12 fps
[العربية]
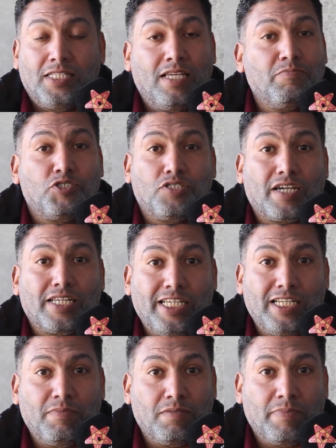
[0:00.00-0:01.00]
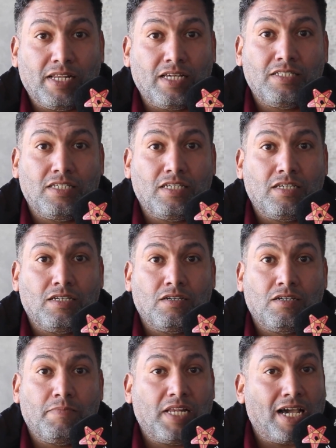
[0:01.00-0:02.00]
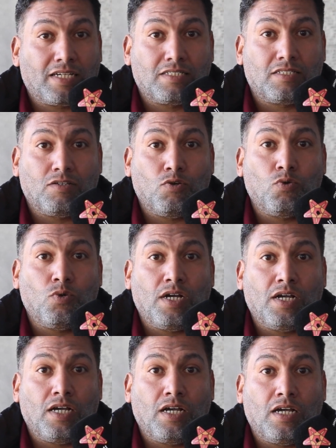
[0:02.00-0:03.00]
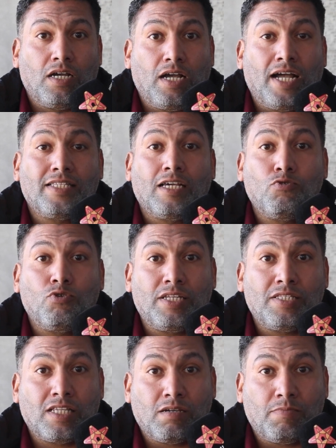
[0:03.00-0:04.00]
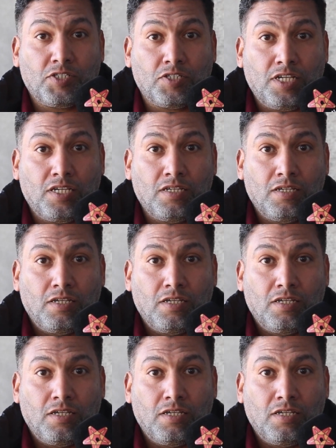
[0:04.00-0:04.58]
ده مش تقليل من بلدي بالعكس هو انا لولا ان انا مصري